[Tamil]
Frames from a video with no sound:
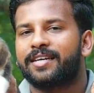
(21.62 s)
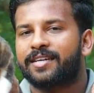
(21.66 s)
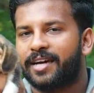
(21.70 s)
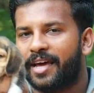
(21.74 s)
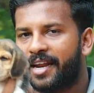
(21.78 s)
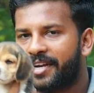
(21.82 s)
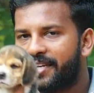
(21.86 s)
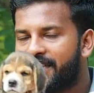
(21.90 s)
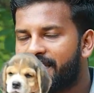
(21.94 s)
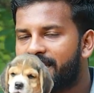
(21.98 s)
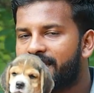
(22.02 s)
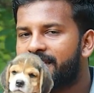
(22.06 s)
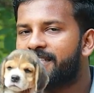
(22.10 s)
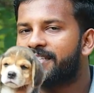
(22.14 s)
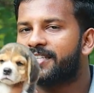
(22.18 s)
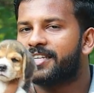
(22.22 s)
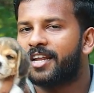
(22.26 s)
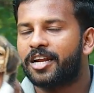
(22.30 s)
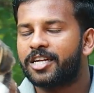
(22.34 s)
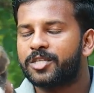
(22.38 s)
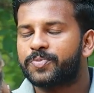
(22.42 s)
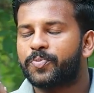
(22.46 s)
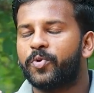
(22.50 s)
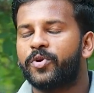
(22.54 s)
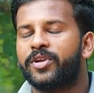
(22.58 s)
கரெக்டான அந்த
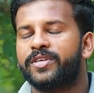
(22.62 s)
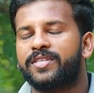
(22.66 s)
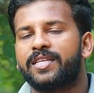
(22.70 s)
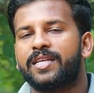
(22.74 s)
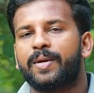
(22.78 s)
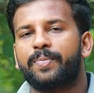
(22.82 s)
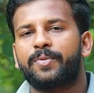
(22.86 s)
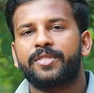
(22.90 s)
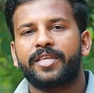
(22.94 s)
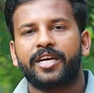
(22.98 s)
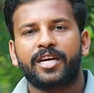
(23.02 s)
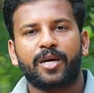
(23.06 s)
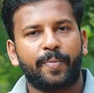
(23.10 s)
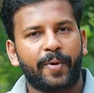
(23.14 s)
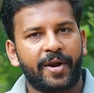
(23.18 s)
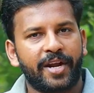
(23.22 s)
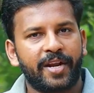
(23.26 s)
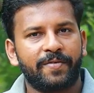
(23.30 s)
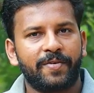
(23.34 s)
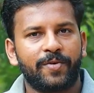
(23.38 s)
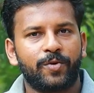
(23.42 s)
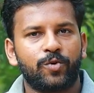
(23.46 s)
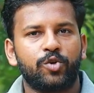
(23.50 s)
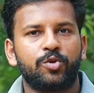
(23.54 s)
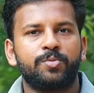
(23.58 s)
டிரான்ஸ்போர்ட்டேஷன் எப்படி நாங்கள்
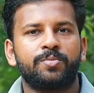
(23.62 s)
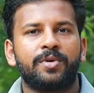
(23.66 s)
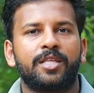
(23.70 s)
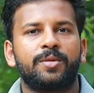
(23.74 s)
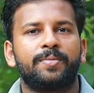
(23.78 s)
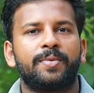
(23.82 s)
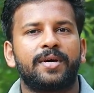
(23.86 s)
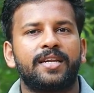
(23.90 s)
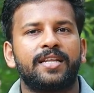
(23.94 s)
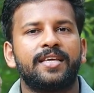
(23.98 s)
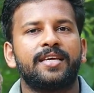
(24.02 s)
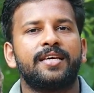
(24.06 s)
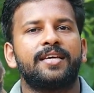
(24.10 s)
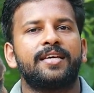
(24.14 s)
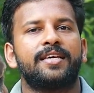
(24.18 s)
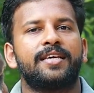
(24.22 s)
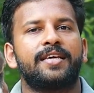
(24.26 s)
பண்ணிவிடுவோம் அது மாதிரி